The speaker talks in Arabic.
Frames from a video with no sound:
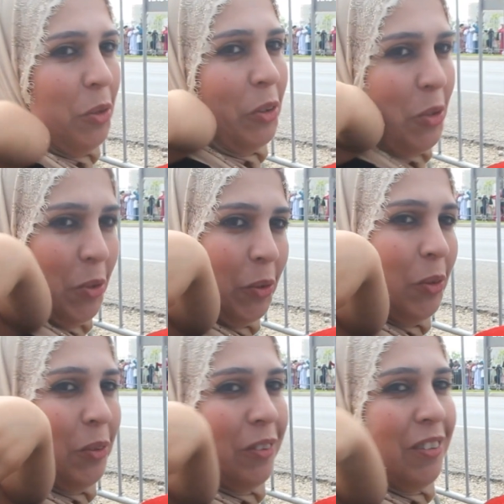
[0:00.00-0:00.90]

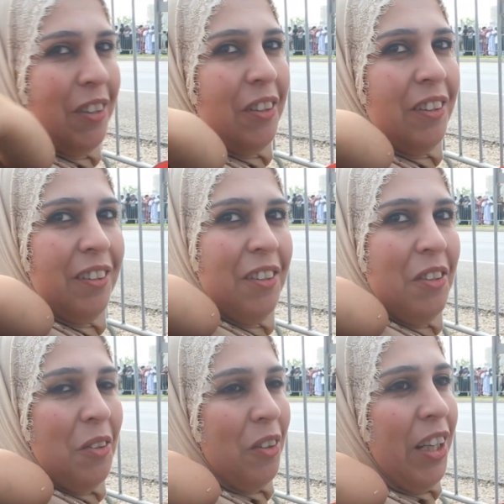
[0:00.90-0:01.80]
وينصرو
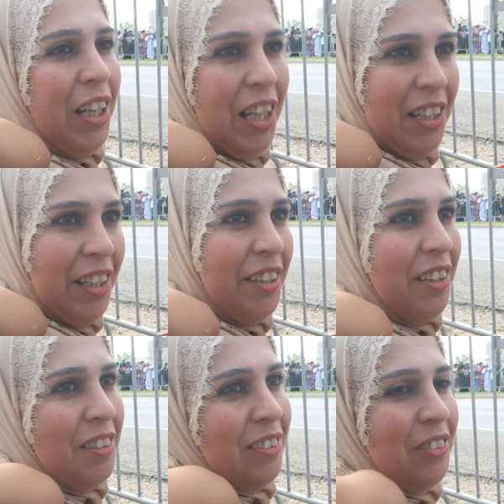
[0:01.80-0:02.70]
الله يخليه
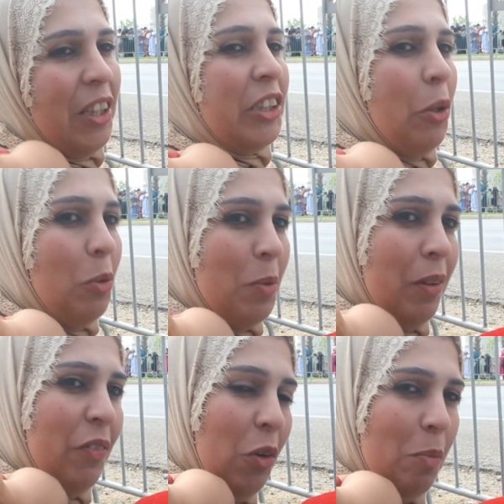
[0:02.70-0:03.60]
الله
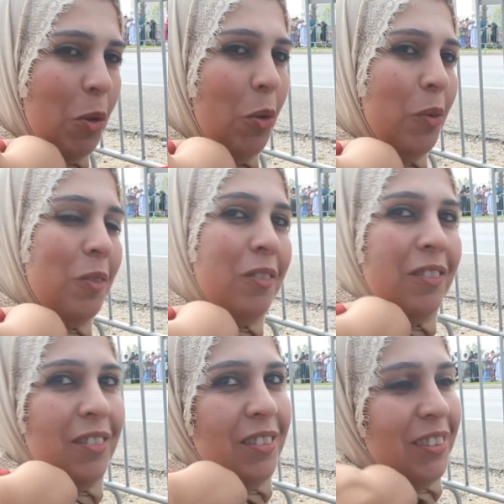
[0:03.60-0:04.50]
يطول في عمره
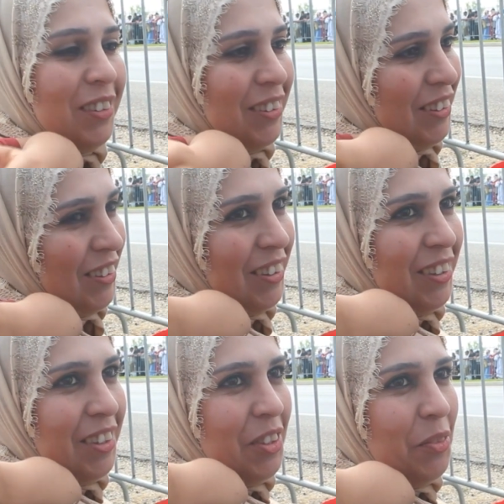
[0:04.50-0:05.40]

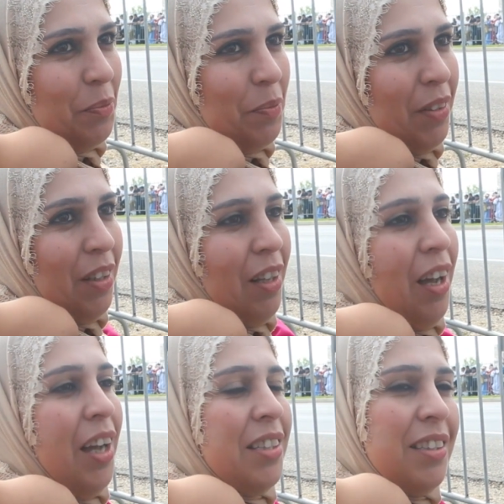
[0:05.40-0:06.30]
شنو حي جيتي
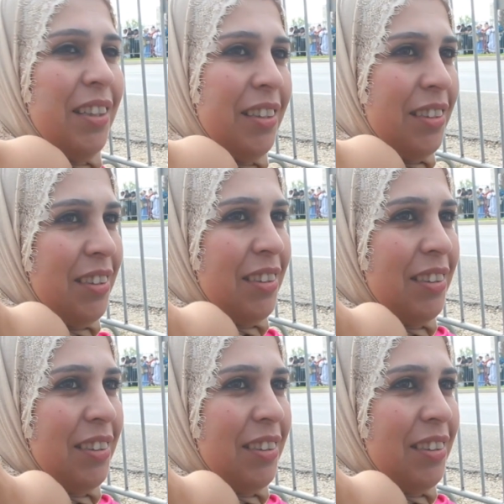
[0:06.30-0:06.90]
حي الزينات